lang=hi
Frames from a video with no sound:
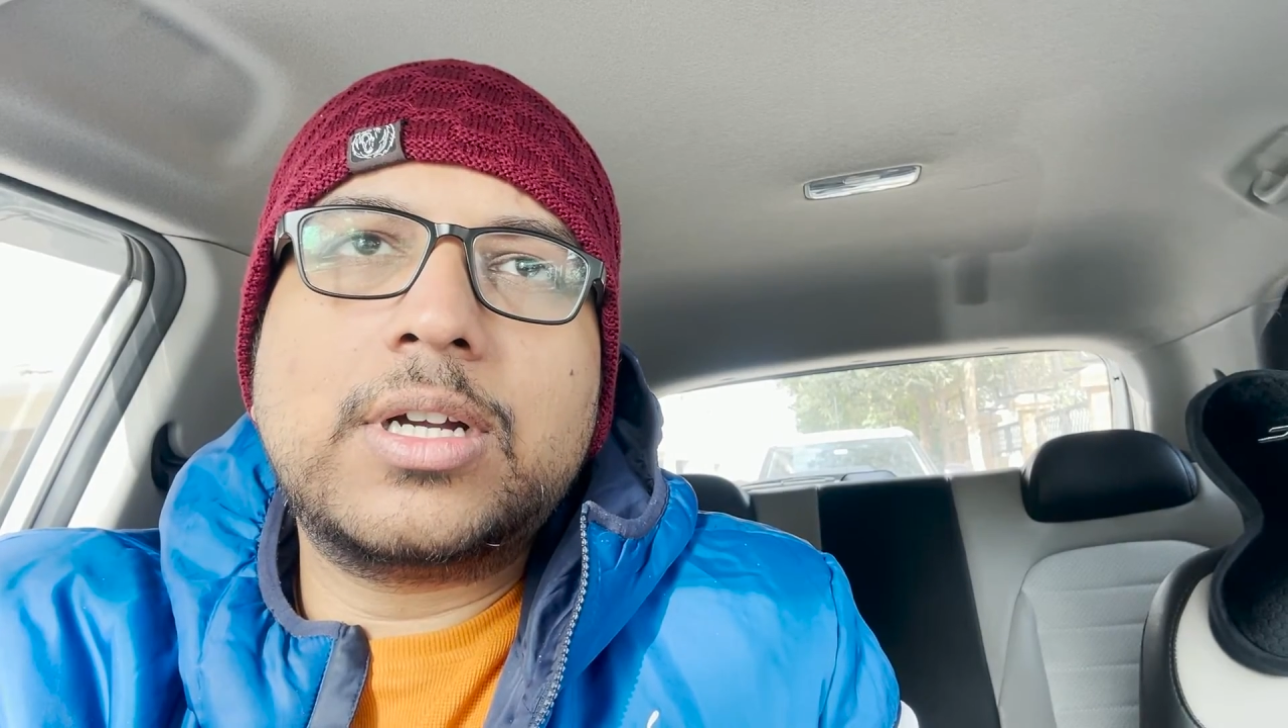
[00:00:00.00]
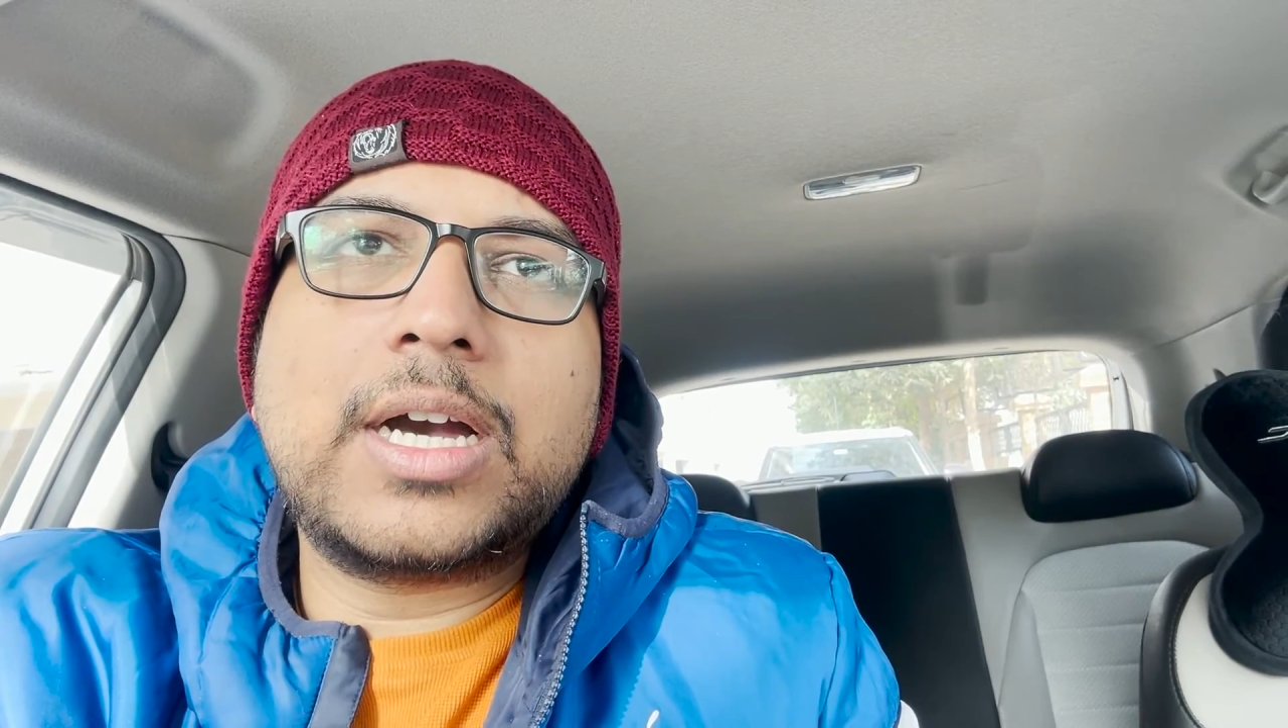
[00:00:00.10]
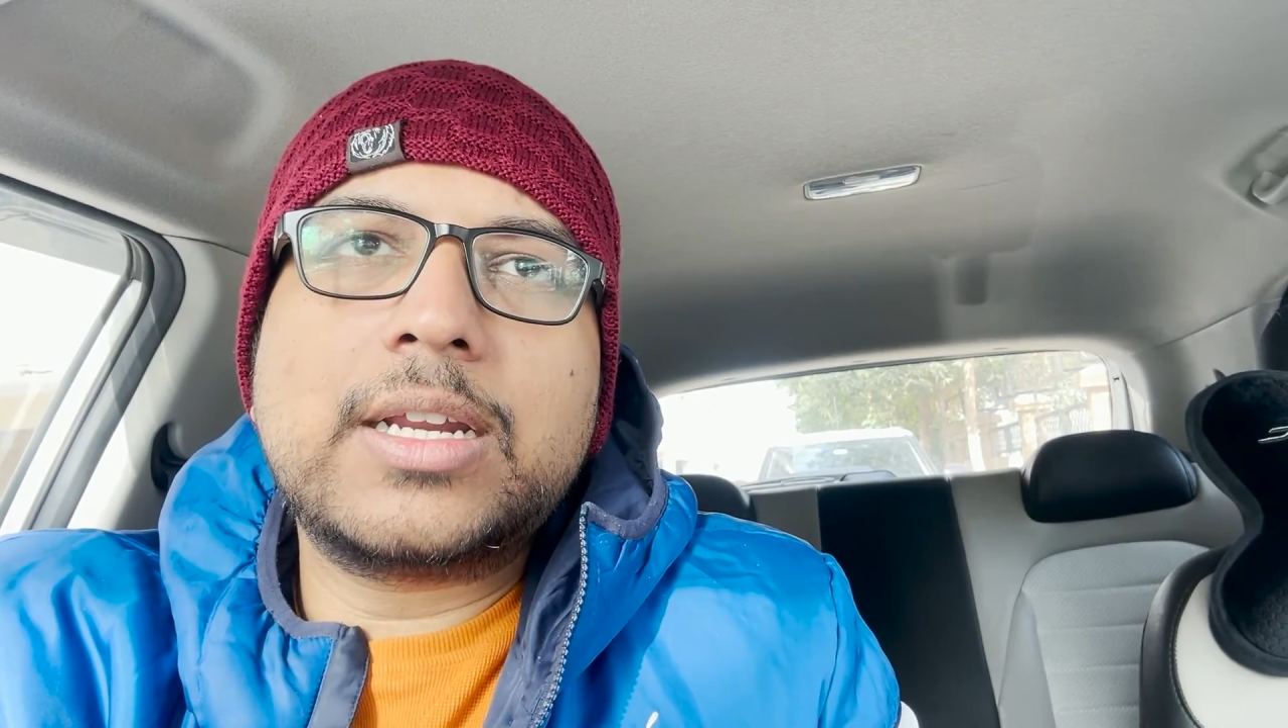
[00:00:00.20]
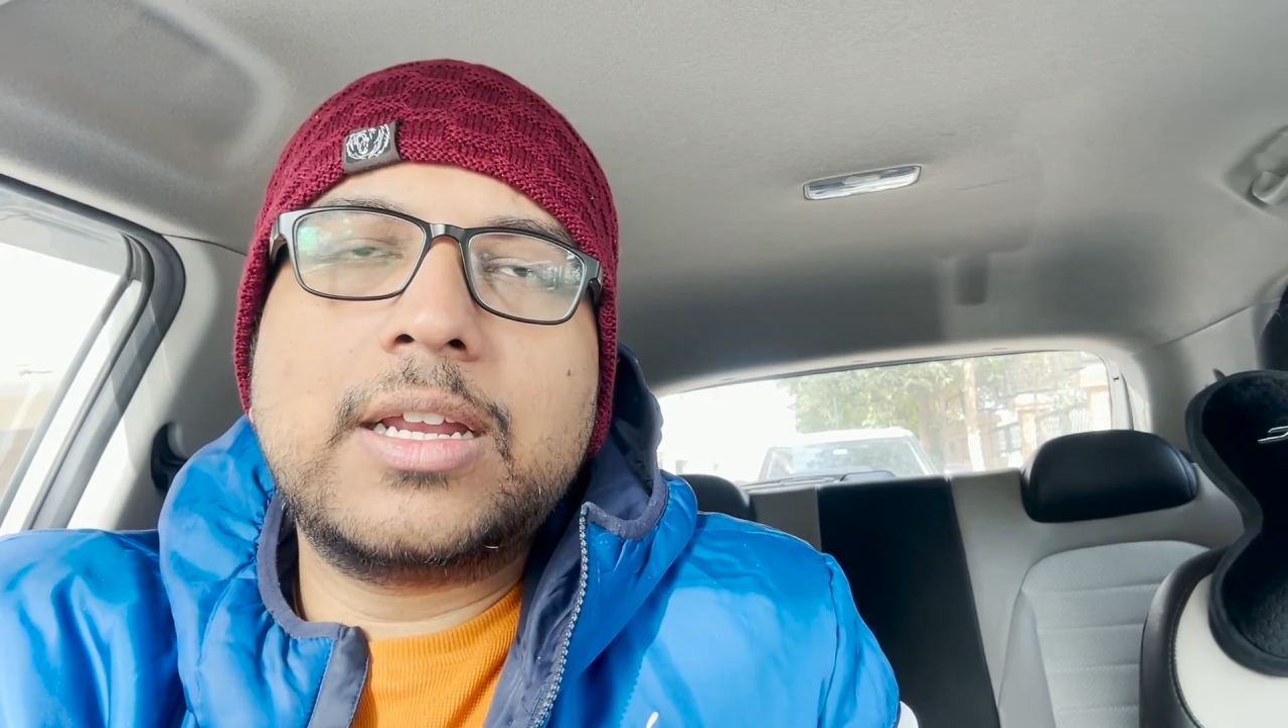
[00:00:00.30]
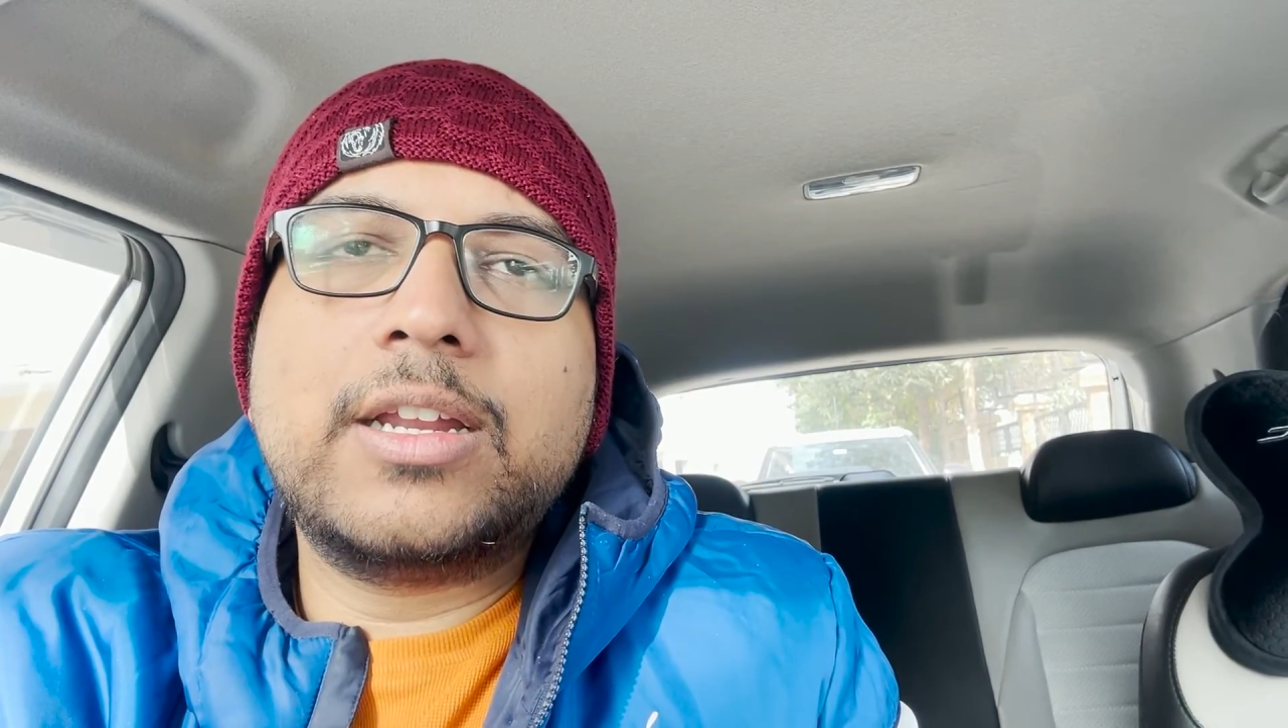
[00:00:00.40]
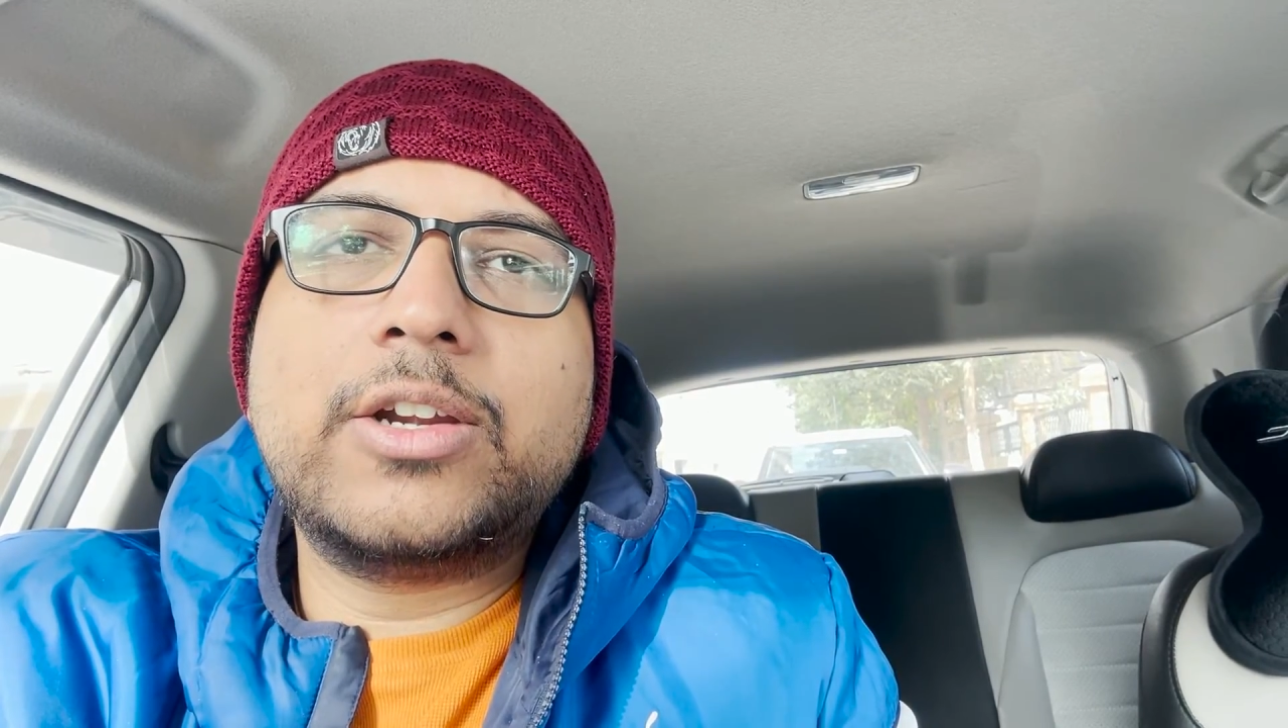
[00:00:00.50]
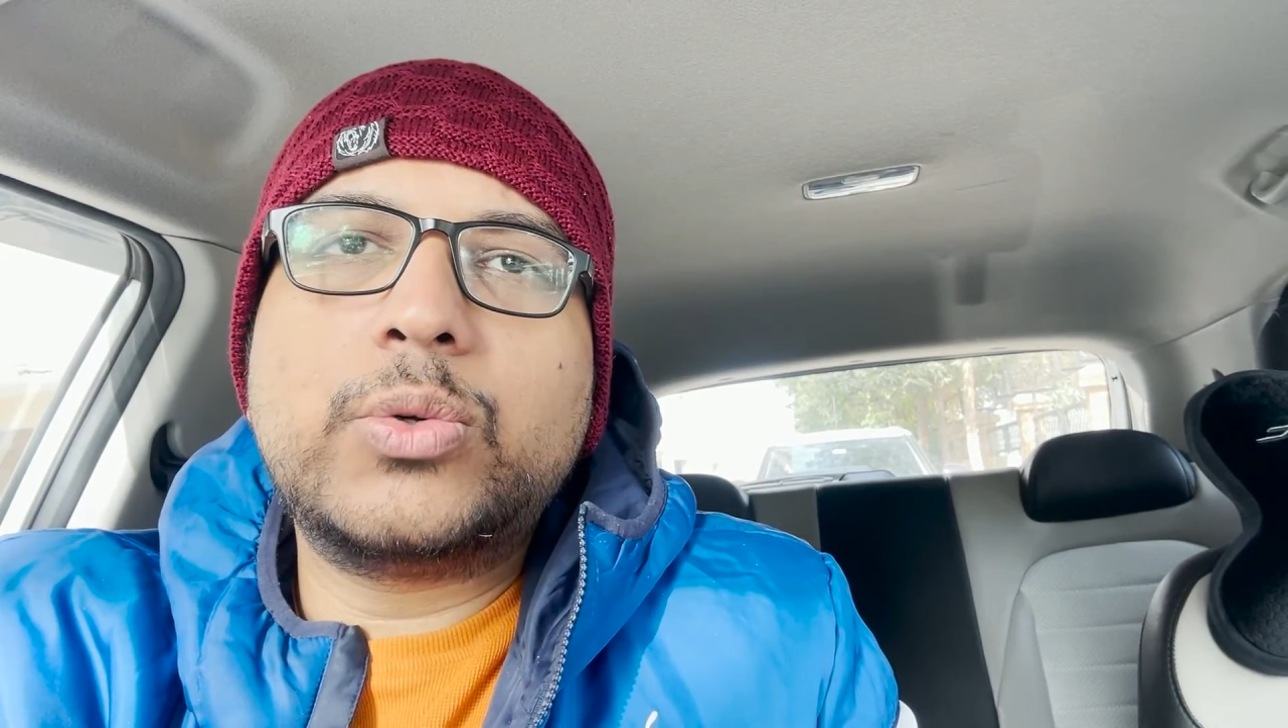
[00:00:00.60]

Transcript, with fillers: कार के लिए